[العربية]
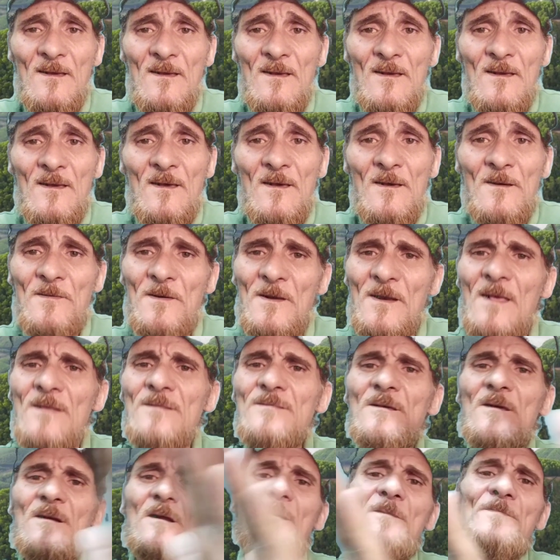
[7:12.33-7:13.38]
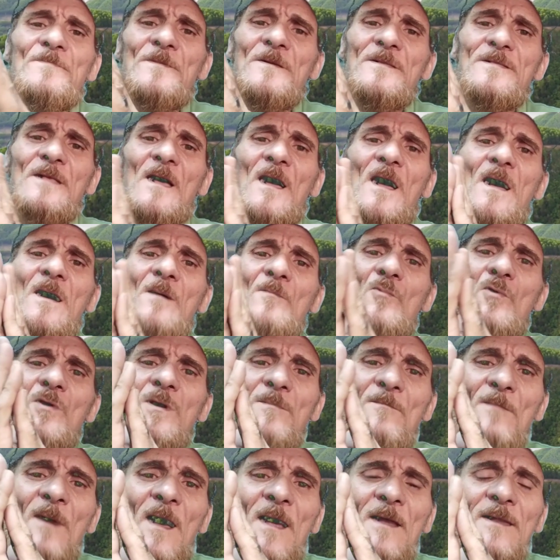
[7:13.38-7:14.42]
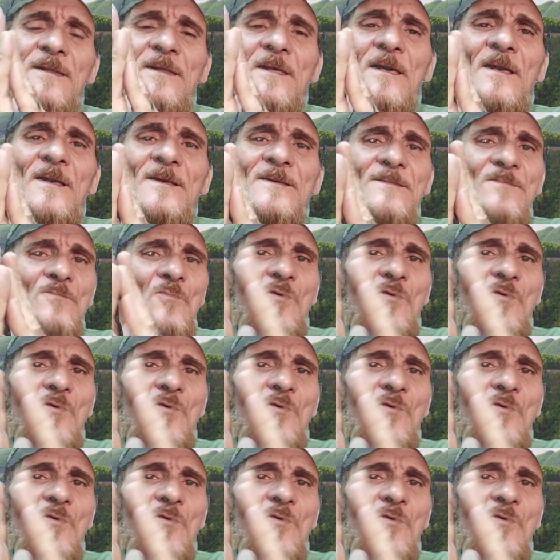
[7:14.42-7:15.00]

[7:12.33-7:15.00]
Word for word: ترغب في التعامل مع الناس مجددا